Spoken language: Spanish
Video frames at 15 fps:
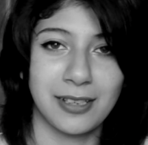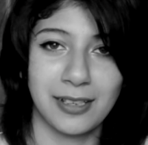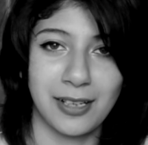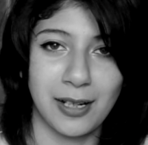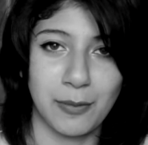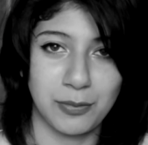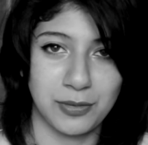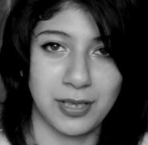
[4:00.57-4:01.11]

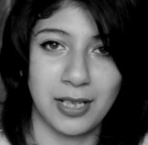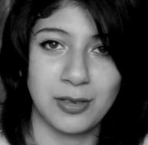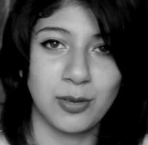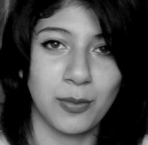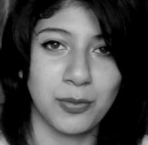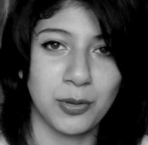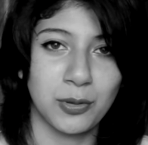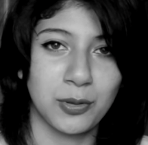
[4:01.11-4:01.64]
tener
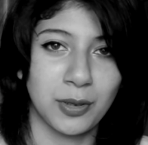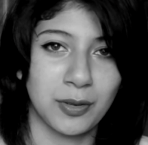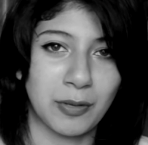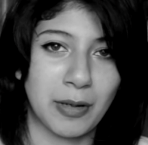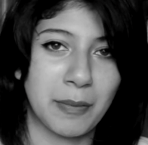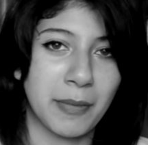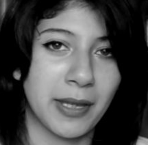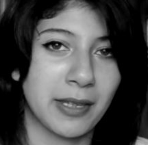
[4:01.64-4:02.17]
silencio absoluto cuando
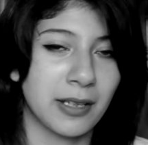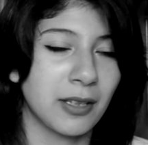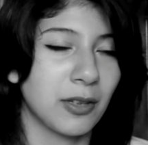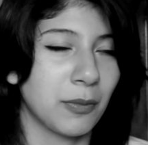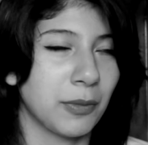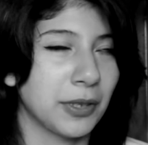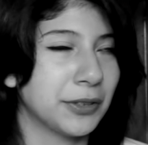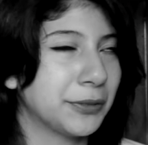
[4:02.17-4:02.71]
eres madre,
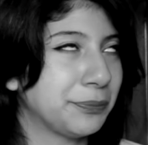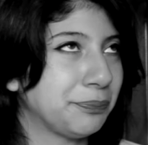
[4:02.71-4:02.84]
Dios mío.